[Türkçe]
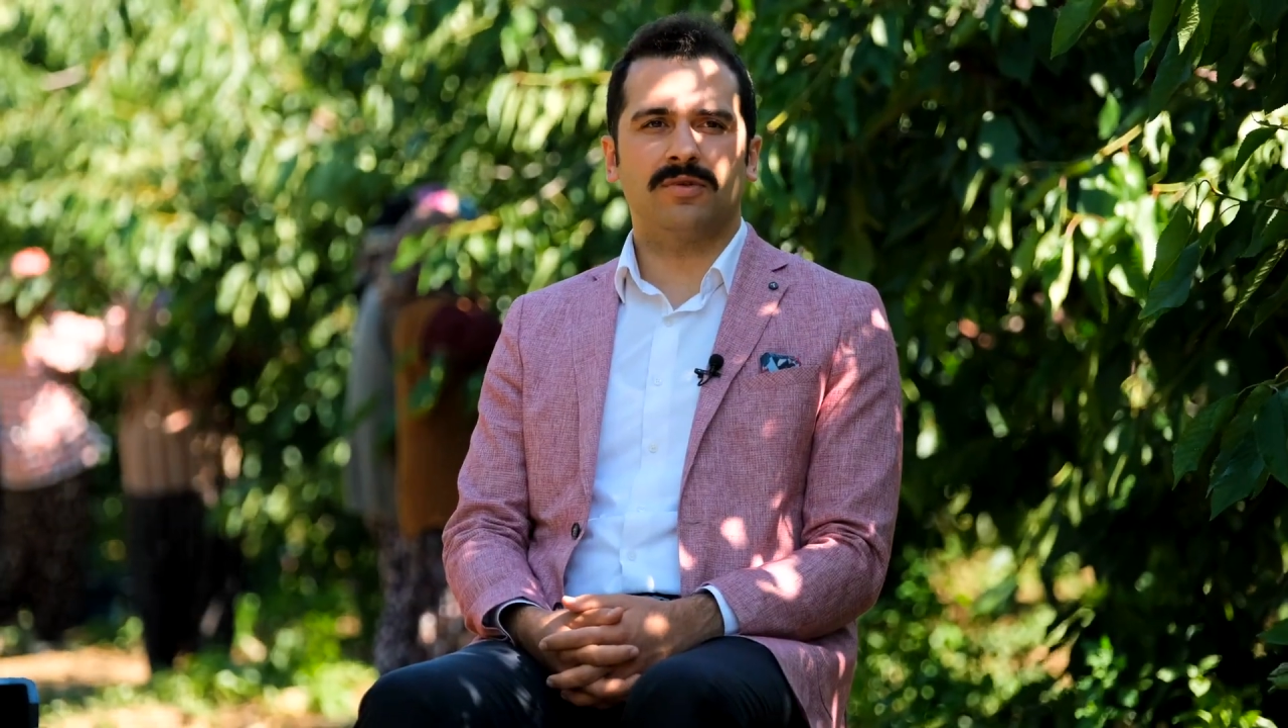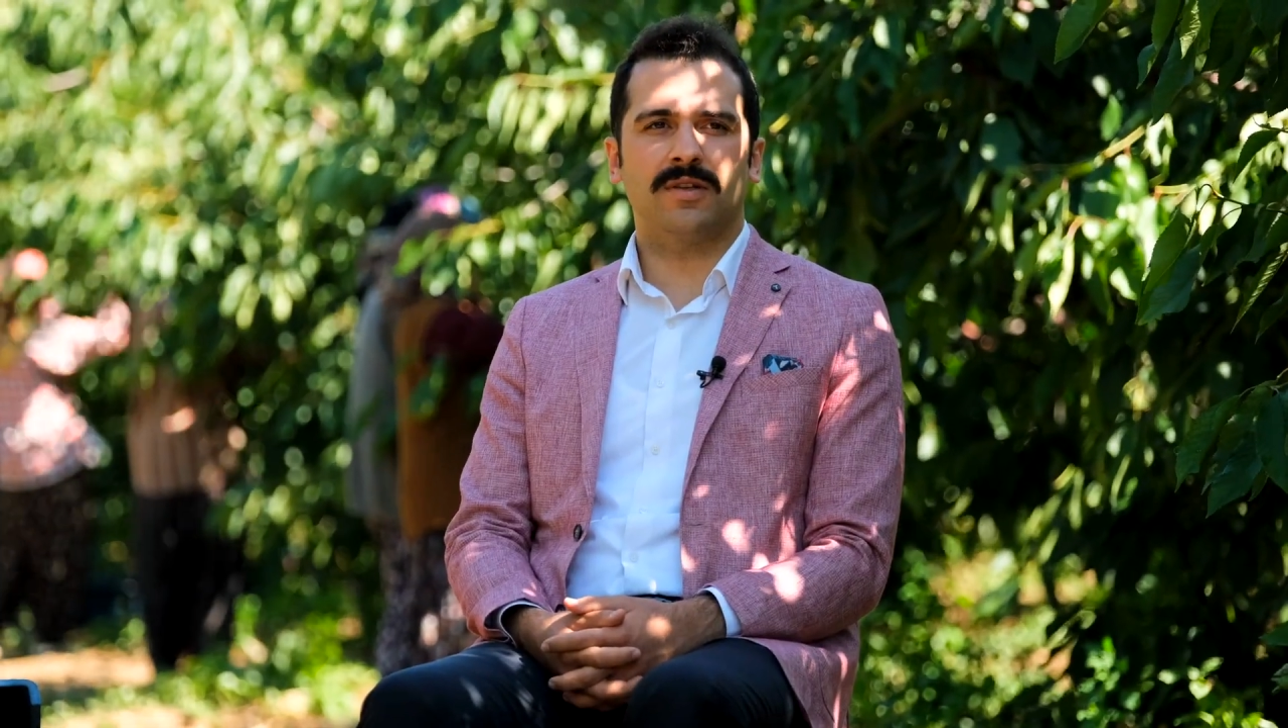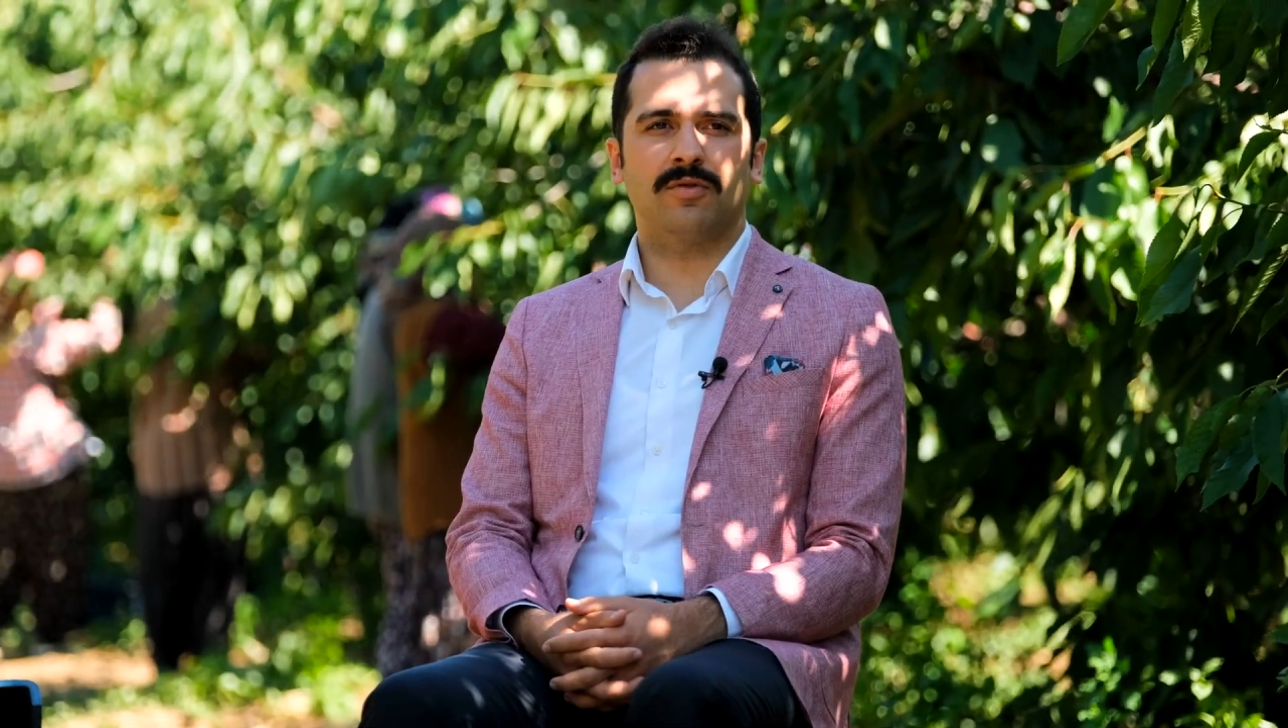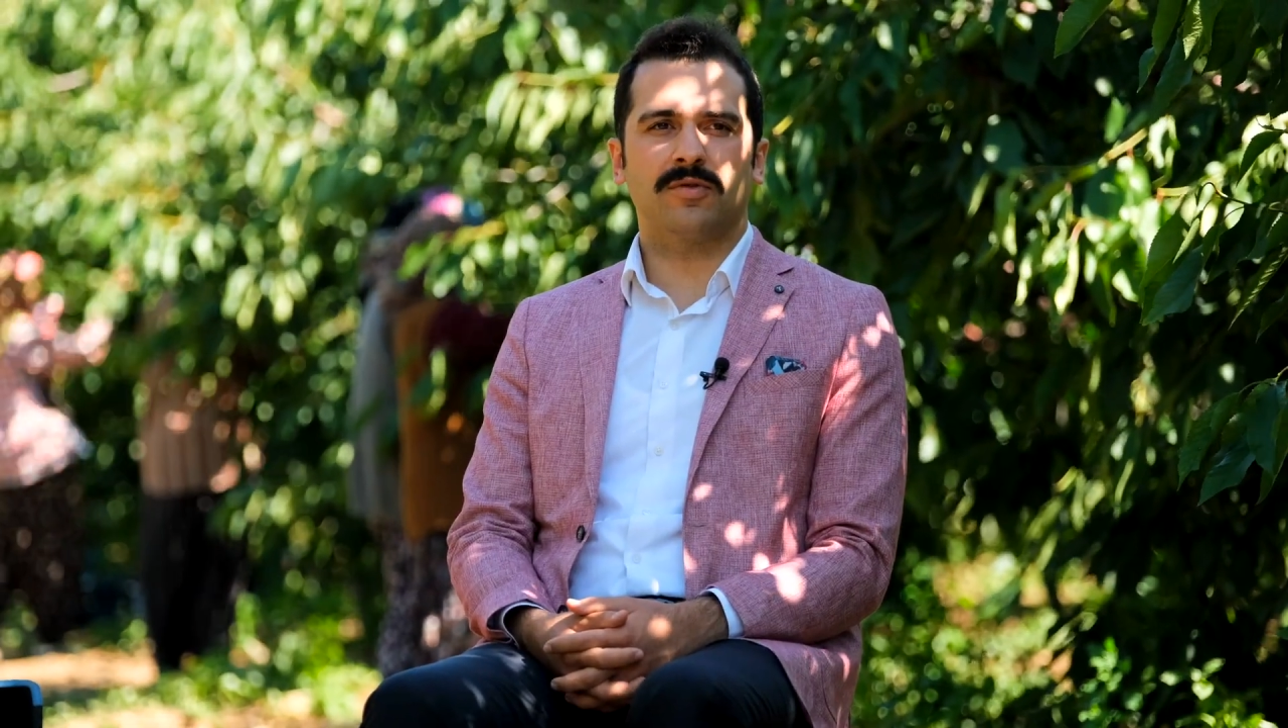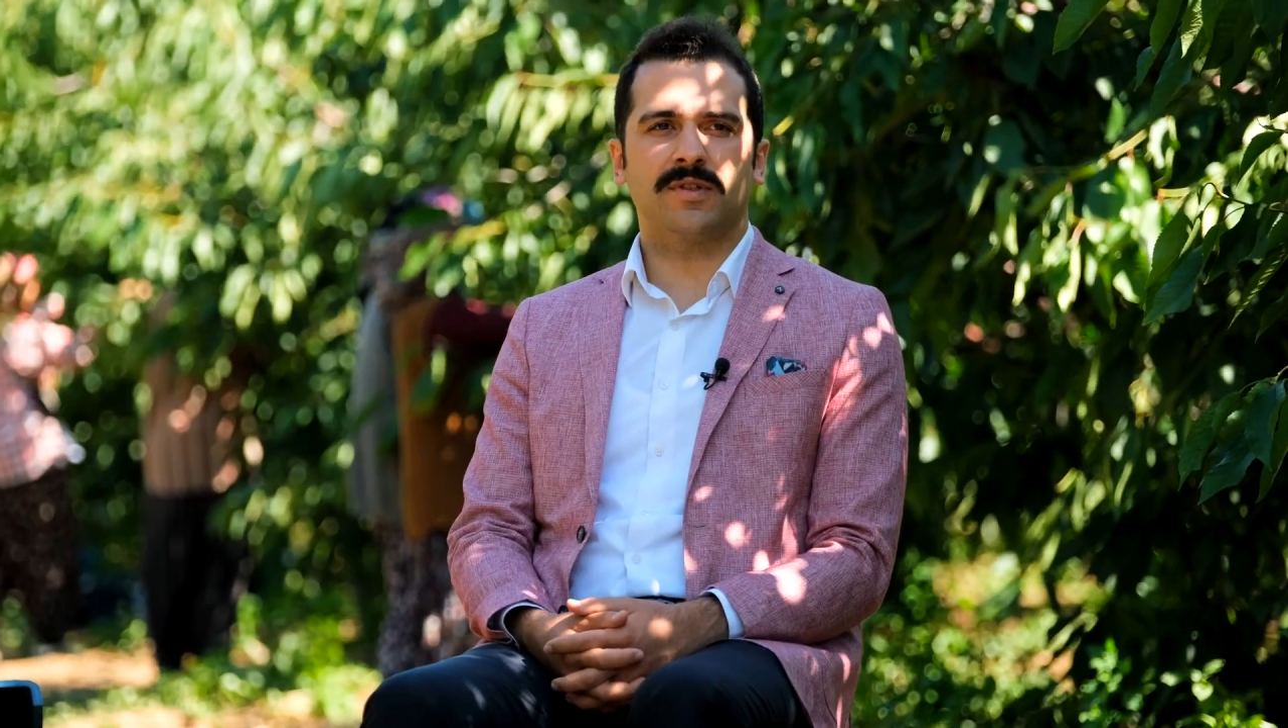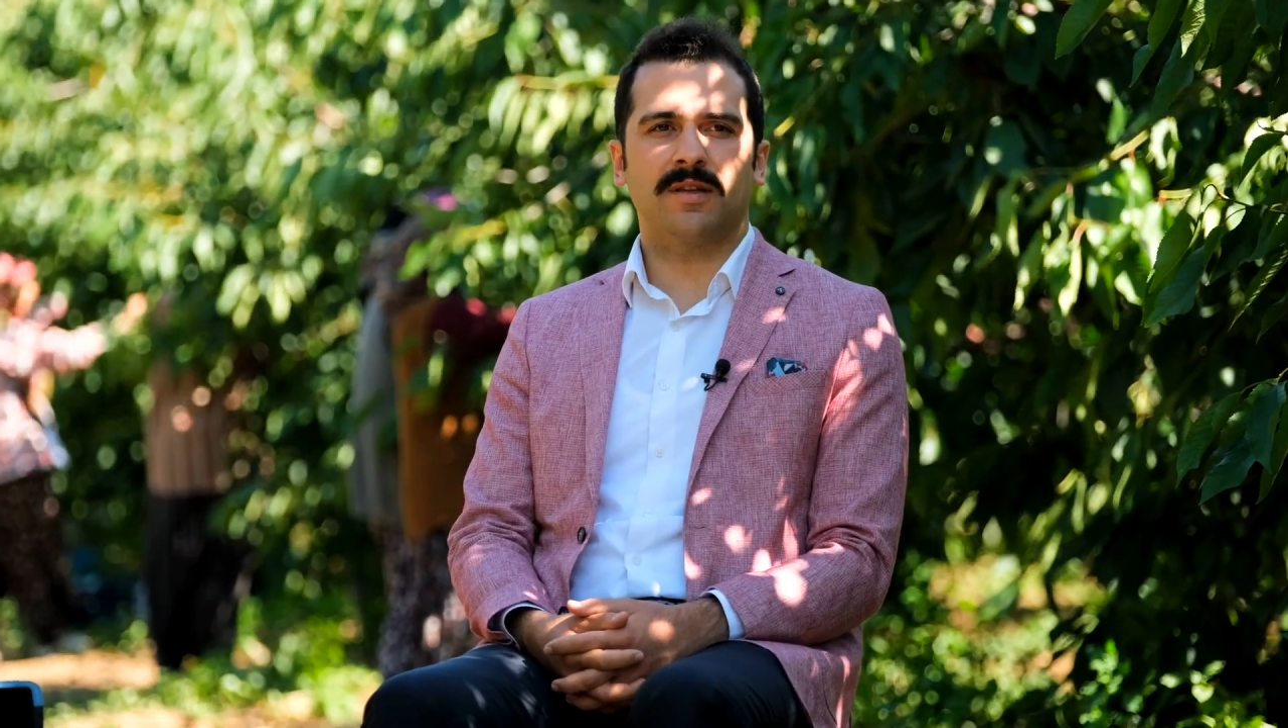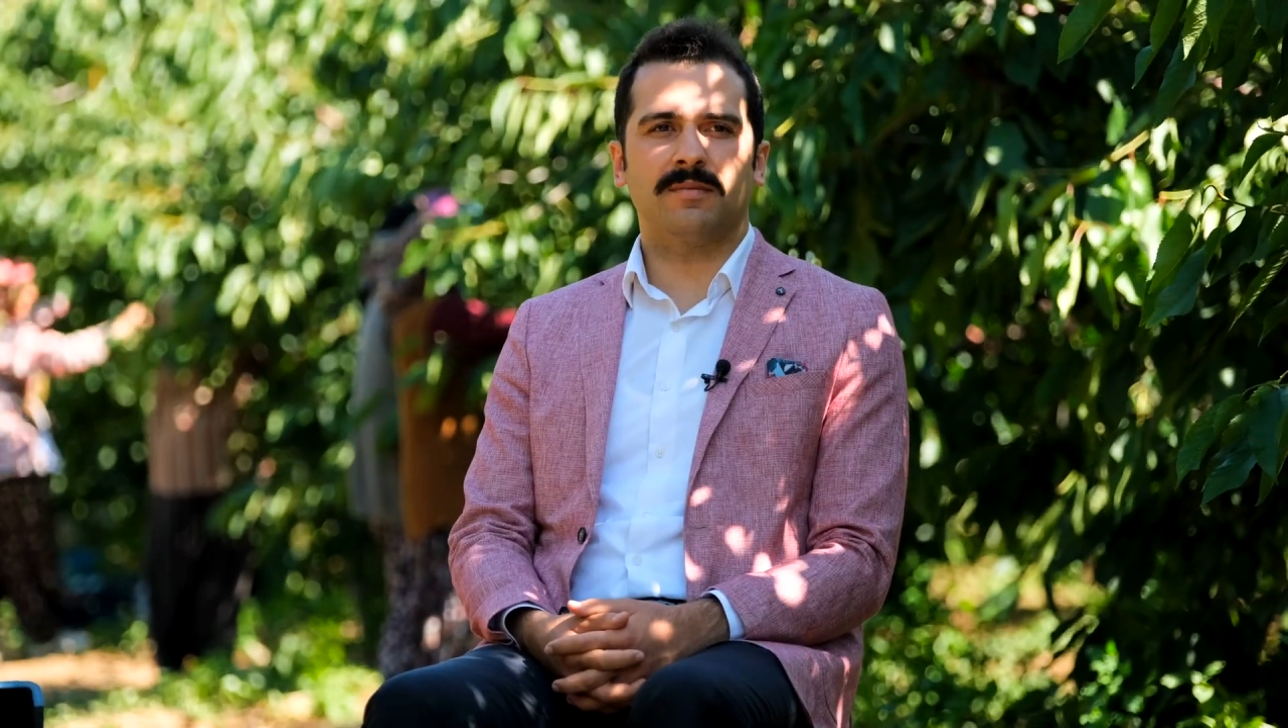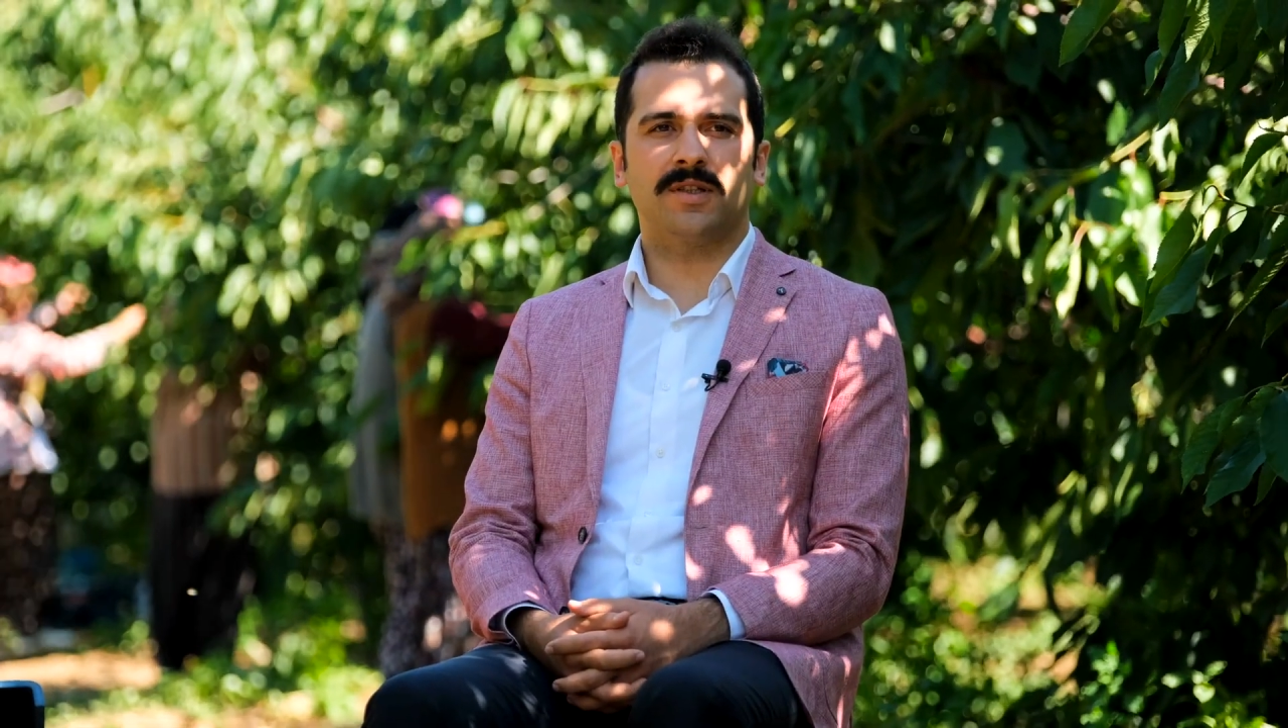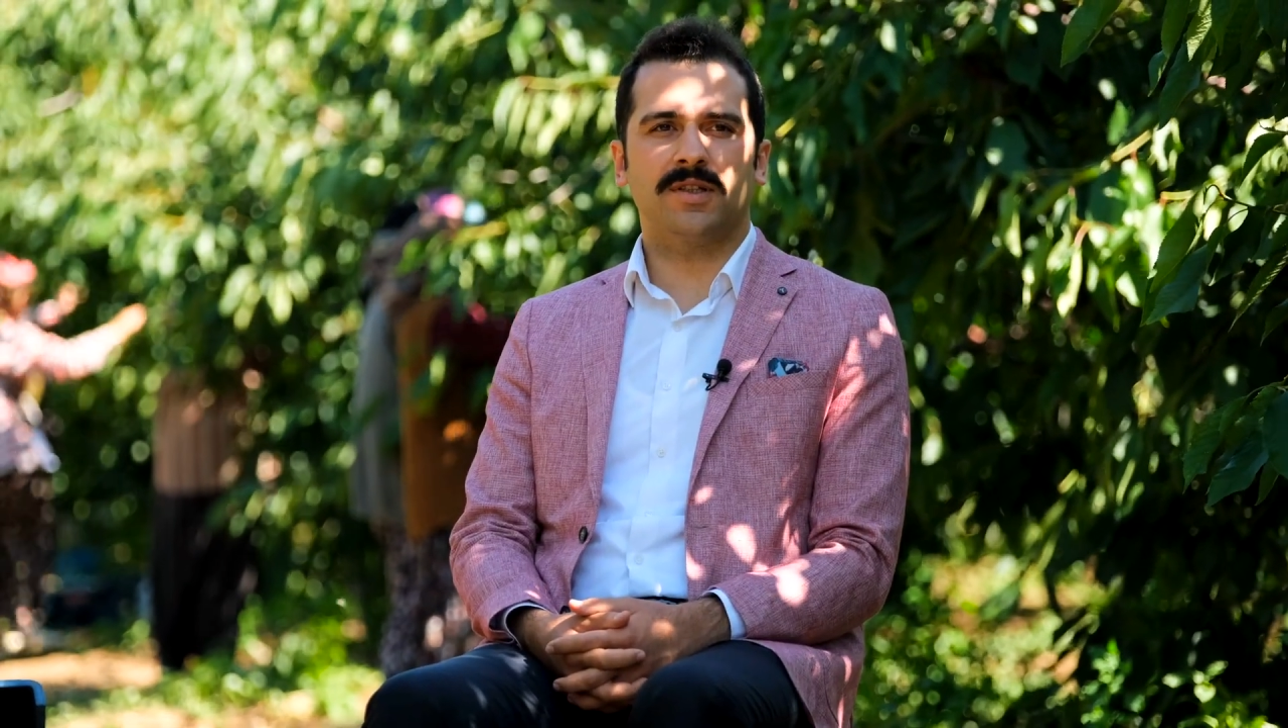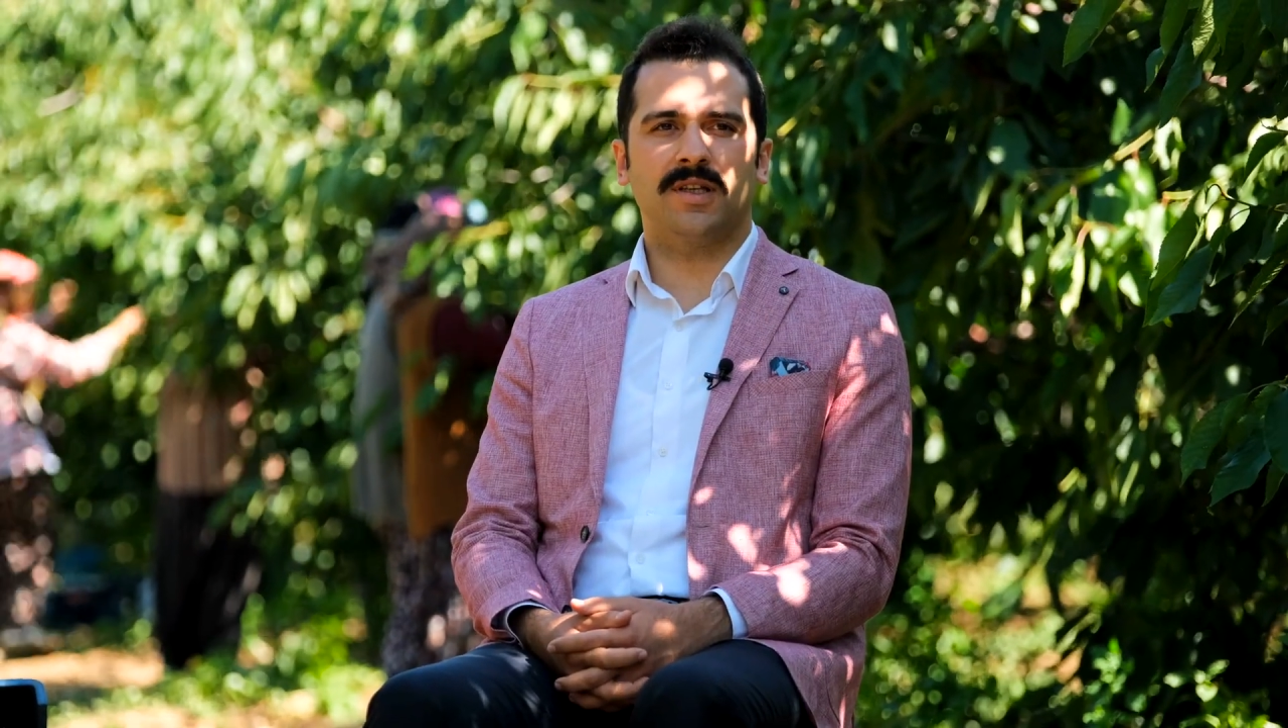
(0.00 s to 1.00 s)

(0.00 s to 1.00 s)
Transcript: %95'i